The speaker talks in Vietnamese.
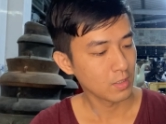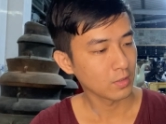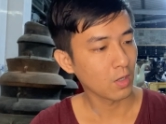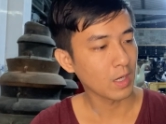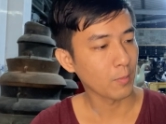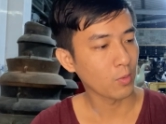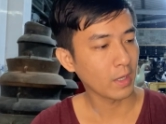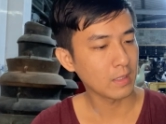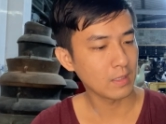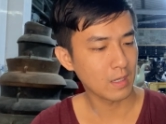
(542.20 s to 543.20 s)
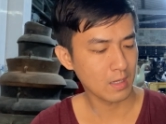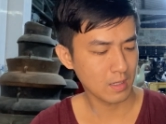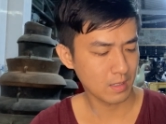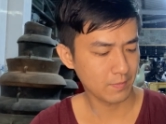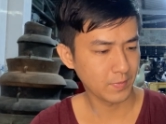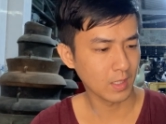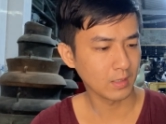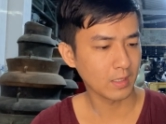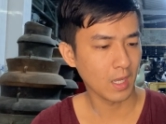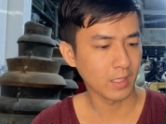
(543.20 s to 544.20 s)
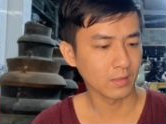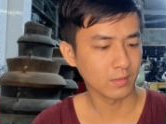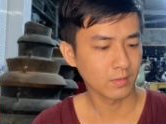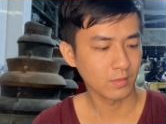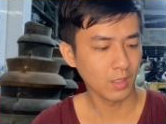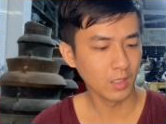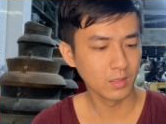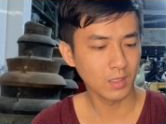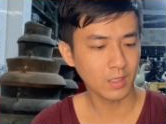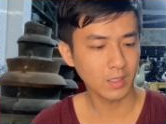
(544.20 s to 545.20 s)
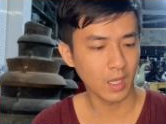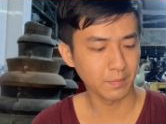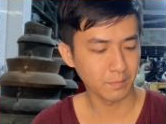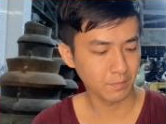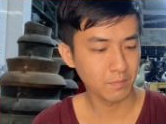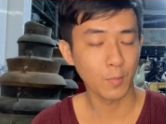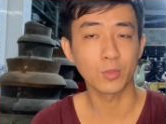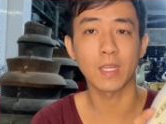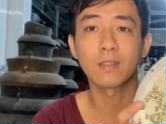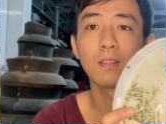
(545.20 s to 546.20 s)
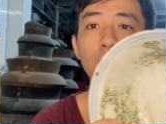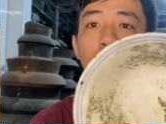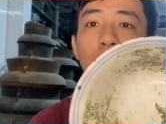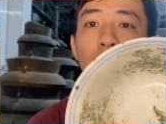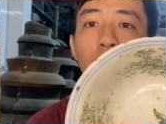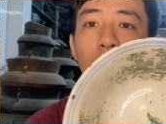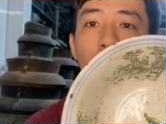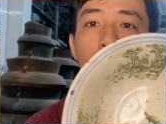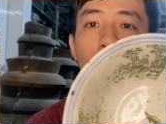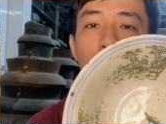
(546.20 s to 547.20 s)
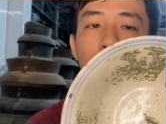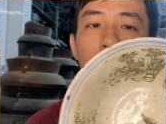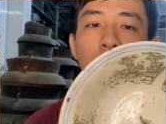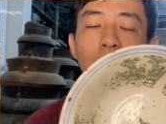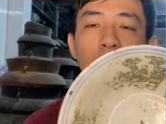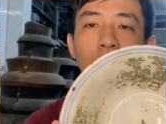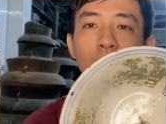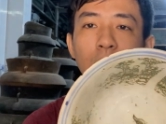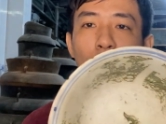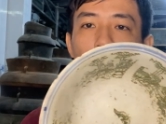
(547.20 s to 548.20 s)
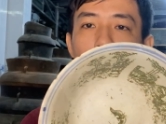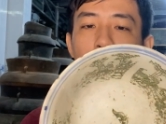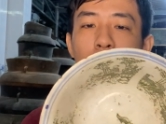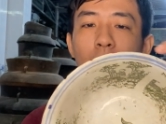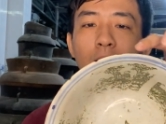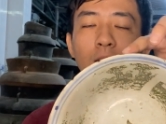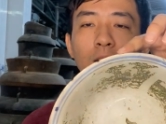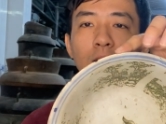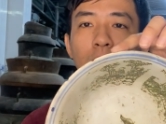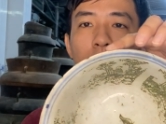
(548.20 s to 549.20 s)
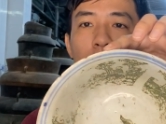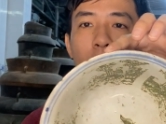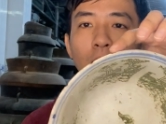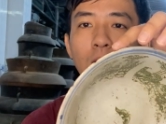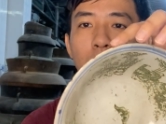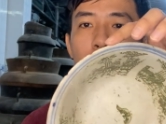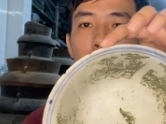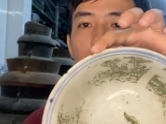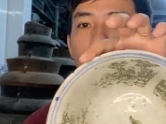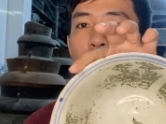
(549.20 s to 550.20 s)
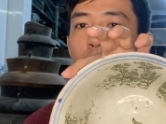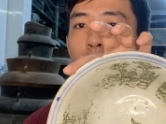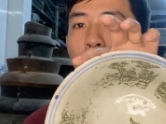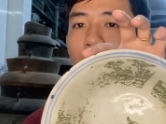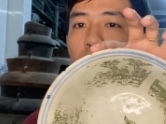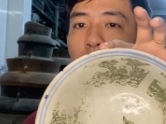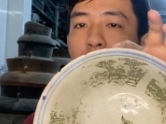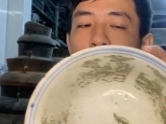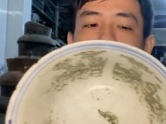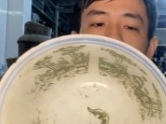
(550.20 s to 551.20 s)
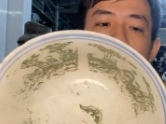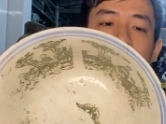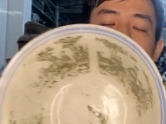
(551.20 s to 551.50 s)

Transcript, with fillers: nó là một cái uh, trên cái nền in trên cái nền màu xanh xanh lá cây cái tô này mới hiếm hơn nè tình trạng nó nhâm nhâm mẻ nhâm nhâm vài chỗ